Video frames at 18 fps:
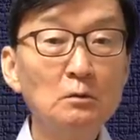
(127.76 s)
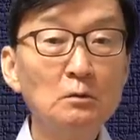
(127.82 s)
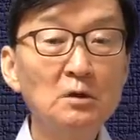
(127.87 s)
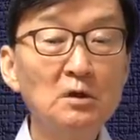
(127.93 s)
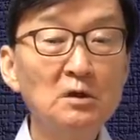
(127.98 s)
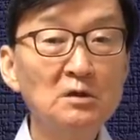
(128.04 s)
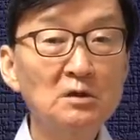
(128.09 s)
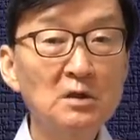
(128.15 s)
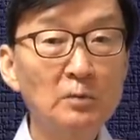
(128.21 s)

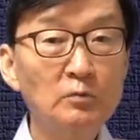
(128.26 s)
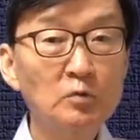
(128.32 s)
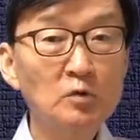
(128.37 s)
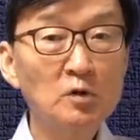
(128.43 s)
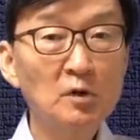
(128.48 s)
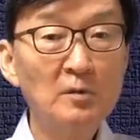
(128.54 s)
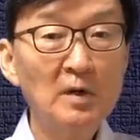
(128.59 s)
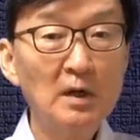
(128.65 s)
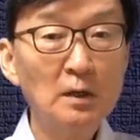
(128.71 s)
2,
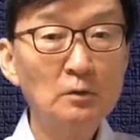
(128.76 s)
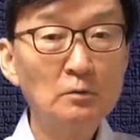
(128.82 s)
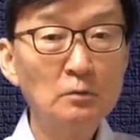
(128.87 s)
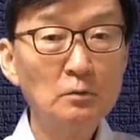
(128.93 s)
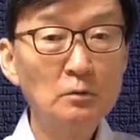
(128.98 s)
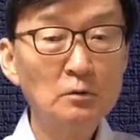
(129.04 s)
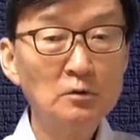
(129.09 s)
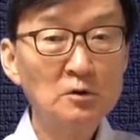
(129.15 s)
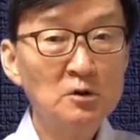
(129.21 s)
4분기
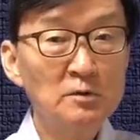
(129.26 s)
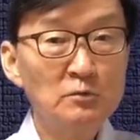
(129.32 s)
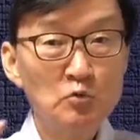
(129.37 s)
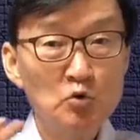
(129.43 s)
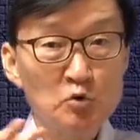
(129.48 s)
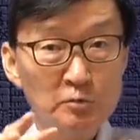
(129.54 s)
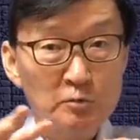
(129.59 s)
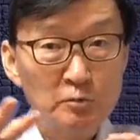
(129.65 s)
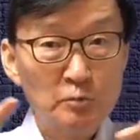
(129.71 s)
말에도
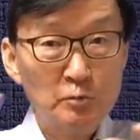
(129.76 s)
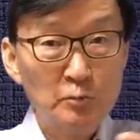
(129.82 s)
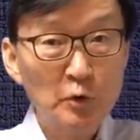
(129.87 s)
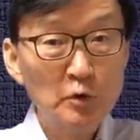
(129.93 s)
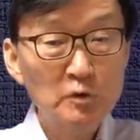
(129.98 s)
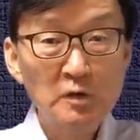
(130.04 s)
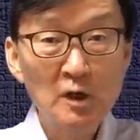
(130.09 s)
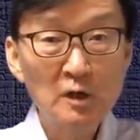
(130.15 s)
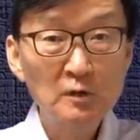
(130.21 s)

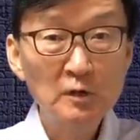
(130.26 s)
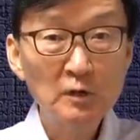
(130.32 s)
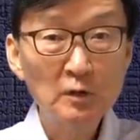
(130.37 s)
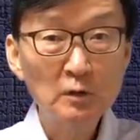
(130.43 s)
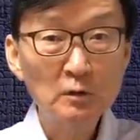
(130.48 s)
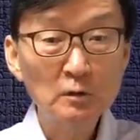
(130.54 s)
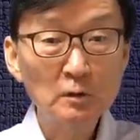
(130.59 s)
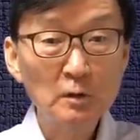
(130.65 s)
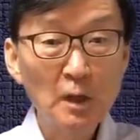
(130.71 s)

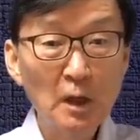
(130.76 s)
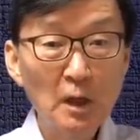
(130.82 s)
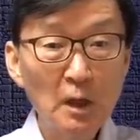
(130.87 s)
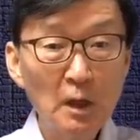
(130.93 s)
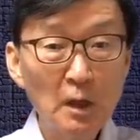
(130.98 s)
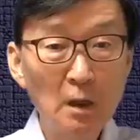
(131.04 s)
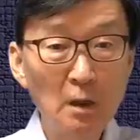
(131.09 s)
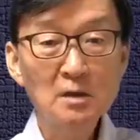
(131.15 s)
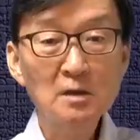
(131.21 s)

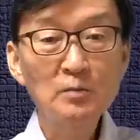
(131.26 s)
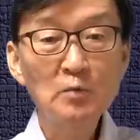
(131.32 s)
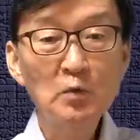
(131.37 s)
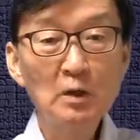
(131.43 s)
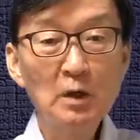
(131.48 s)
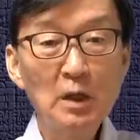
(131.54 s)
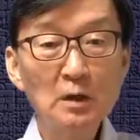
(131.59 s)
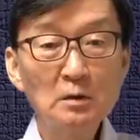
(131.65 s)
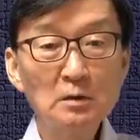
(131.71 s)
16%였는데
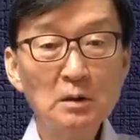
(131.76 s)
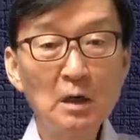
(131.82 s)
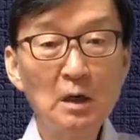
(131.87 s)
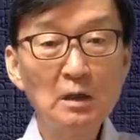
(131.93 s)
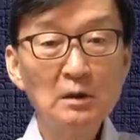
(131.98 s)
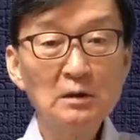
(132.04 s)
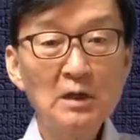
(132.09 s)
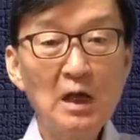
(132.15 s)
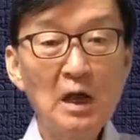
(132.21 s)
금년에는
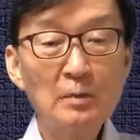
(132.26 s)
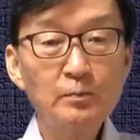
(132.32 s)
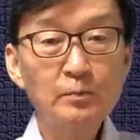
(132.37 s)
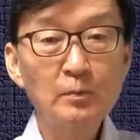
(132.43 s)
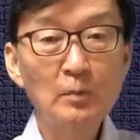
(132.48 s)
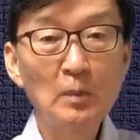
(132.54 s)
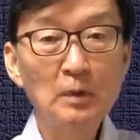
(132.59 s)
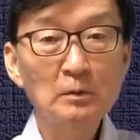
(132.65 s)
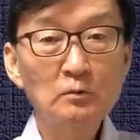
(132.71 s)
탑
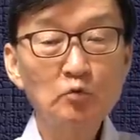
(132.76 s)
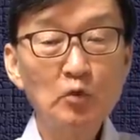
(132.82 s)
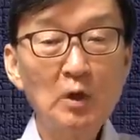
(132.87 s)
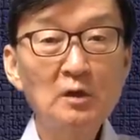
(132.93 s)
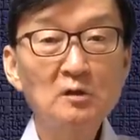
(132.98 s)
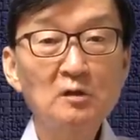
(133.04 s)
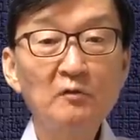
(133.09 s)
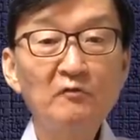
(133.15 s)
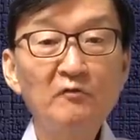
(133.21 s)

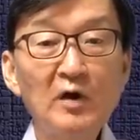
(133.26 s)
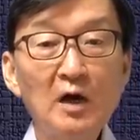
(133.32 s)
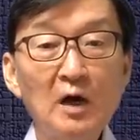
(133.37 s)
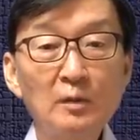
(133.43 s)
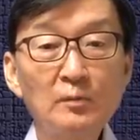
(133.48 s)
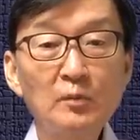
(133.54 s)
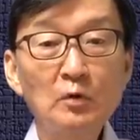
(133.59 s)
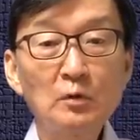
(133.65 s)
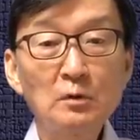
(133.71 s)

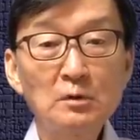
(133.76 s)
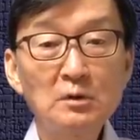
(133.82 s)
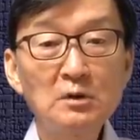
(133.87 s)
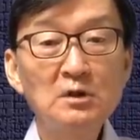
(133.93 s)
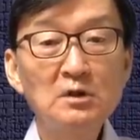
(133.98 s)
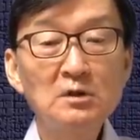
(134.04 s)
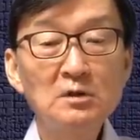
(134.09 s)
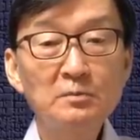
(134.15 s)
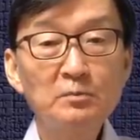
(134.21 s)
25,
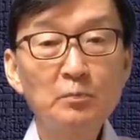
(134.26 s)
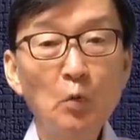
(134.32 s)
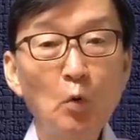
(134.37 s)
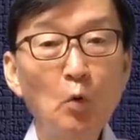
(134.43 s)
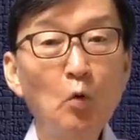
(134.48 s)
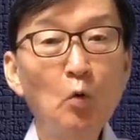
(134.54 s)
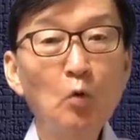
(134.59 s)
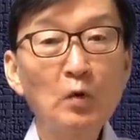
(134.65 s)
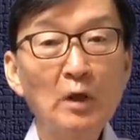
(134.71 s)

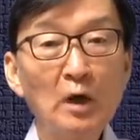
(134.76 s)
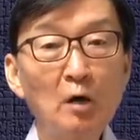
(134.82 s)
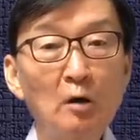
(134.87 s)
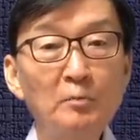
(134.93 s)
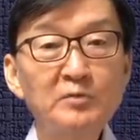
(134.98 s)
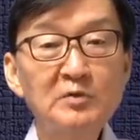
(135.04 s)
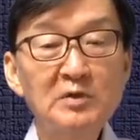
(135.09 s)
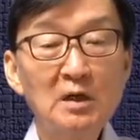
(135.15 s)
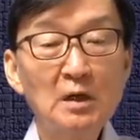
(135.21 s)
25개
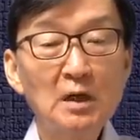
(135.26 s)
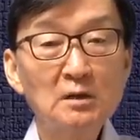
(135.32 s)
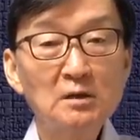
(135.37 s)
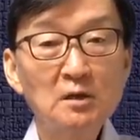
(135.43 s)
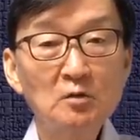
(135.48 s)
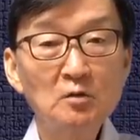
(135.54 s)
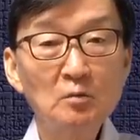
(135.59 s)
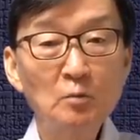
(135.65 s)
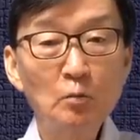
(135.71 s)

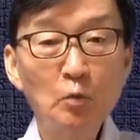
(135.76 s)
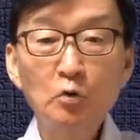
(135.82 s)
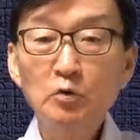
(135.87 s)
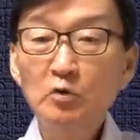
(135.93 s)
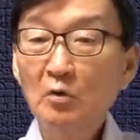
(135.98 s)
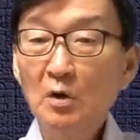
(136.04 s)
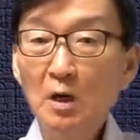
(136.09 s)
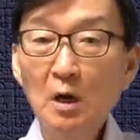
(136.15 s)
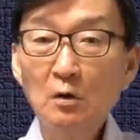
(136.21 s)
업체한테도 못
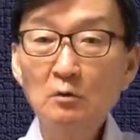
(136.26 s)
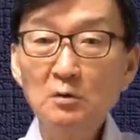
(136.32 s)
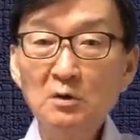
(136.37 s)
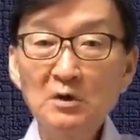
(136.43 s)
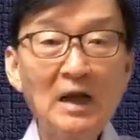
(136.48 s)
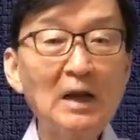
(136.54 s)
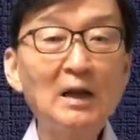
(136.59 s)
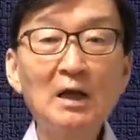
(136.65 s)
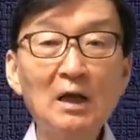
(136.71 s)
들어가고
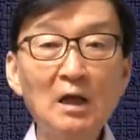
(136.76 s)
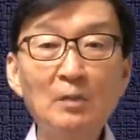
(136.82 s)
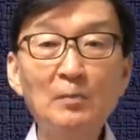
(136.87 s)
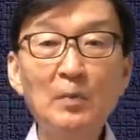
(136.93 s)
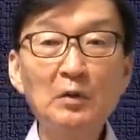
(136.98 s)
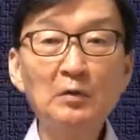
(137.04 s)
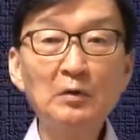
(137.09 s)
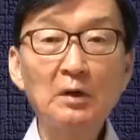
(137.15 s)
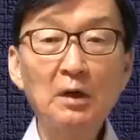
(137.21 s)

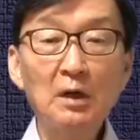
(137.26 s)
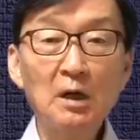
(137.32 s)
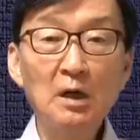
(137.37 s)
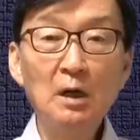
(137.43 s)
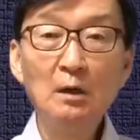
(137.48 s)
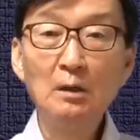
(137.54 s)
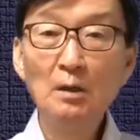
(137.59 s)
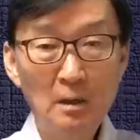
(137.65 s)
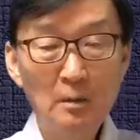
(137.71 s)
탈락해버린다니까
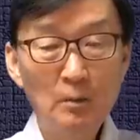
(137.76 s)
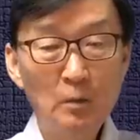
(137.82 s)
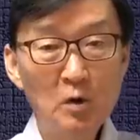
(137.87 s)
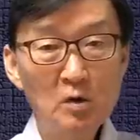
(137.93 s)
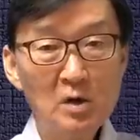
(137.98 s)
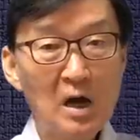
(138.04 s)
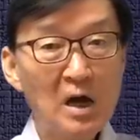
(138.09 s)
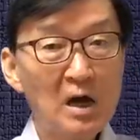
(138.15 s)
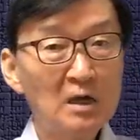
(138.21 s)
그러니까
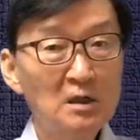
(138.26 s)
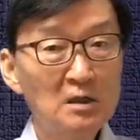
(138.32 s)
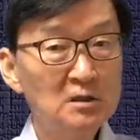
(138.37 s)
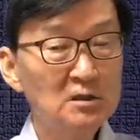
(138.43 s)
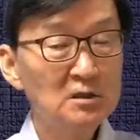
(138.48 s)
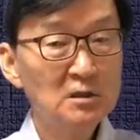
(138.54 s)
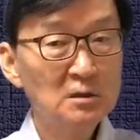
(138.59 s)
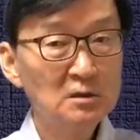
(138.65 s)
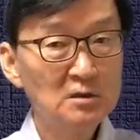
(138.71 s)
뭔가
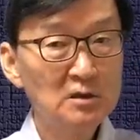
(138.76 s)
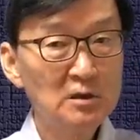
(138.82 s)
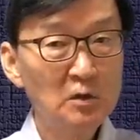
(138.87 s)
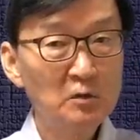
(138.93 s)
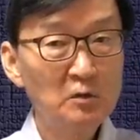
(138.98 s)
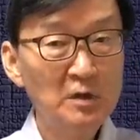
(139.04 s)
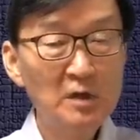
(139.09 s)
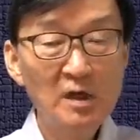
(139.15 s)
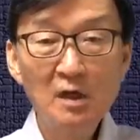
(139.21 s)

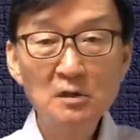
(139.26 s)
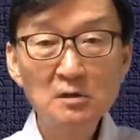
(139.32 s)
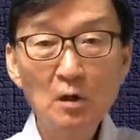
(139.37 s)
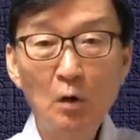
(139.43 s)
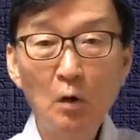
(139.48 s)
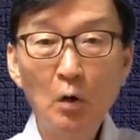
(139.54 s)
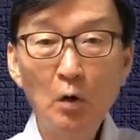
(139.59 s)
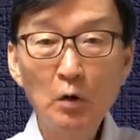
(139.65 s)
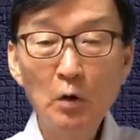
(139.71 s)
하이실리콘이 굉장히
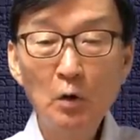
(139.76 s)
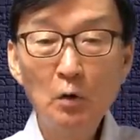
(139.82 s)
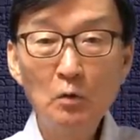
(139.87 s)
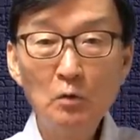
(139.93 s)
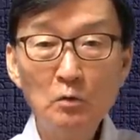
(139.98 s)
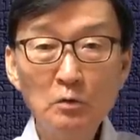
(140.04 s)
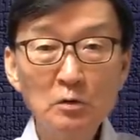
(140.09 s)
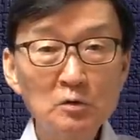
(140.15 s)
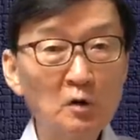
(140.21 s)

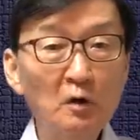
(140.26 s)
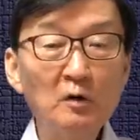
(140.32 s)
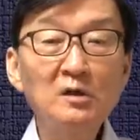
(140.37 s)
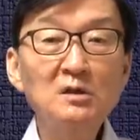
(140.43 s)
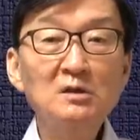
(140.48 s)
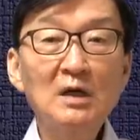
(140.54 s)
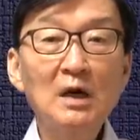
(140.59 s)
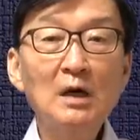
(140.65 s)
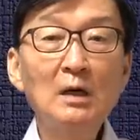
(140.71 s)
어렵고 더
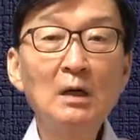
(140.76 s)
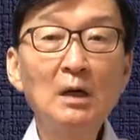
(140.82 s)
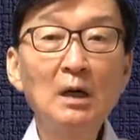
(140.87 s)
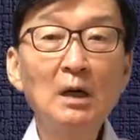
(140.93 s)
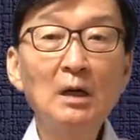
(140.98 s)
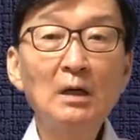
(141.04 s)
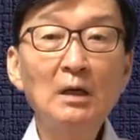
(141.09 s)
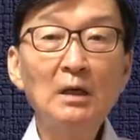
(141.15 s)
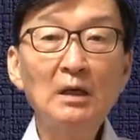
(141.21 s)
이상
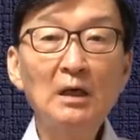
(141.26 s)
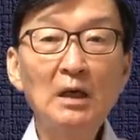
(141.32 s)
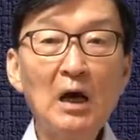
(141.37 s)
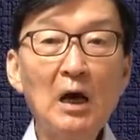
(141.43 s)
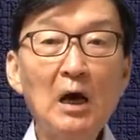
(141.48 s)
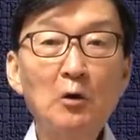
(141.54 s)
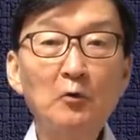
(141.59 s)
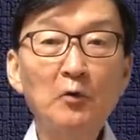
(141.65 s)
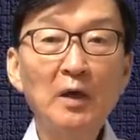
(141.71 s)
이
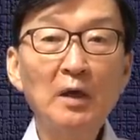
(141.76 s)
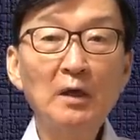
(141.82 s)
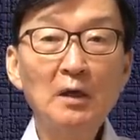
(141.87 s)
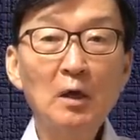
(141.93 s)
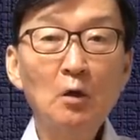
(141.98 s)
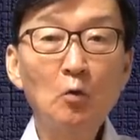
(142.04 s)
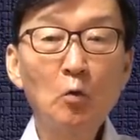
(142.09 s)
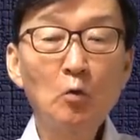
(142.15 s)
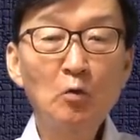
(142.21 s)

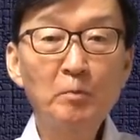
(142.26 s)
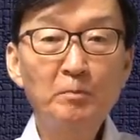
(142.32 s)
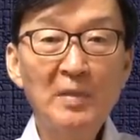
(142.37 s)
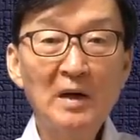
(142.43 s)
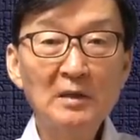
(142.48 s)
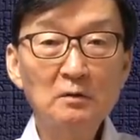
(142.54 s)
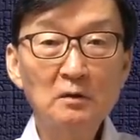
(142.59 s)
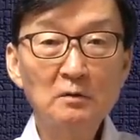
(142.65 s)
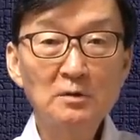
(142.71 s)
하웨이의 고급
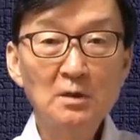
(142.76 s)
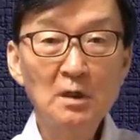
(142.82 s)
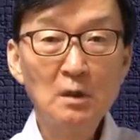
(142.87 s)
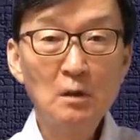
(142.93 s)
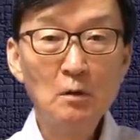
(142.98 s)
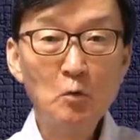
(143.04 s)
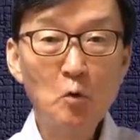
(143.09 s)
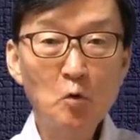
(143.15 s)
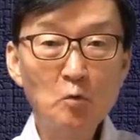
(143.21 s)

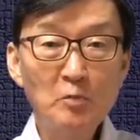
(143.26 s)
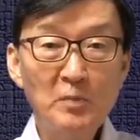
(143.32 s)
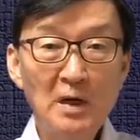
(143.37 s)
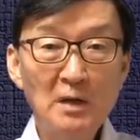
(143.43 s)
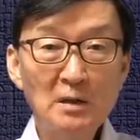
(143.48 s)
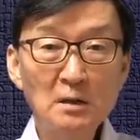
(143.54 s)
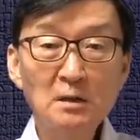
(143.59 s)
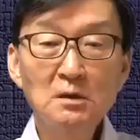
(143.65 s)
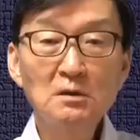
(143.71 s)
반도체를
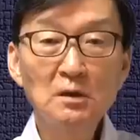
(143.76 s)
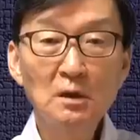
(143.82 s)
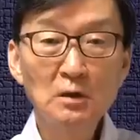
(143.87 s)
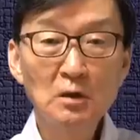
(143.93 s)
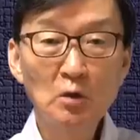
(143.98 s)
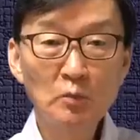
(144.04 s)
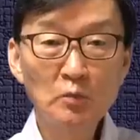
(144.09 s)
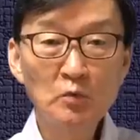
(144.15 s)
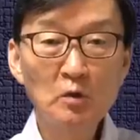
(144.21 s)
공급할 능력이
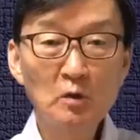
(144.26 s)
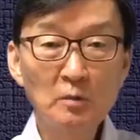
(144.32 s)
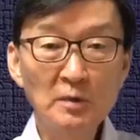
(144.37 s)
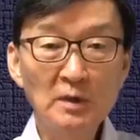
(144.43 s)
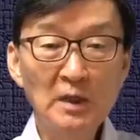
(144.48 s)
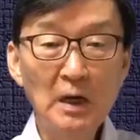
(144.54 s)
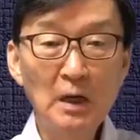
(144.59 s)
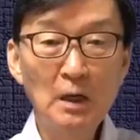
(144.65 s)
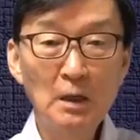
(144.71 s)
없는
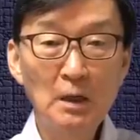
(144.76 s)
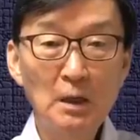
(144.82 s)
겁니다.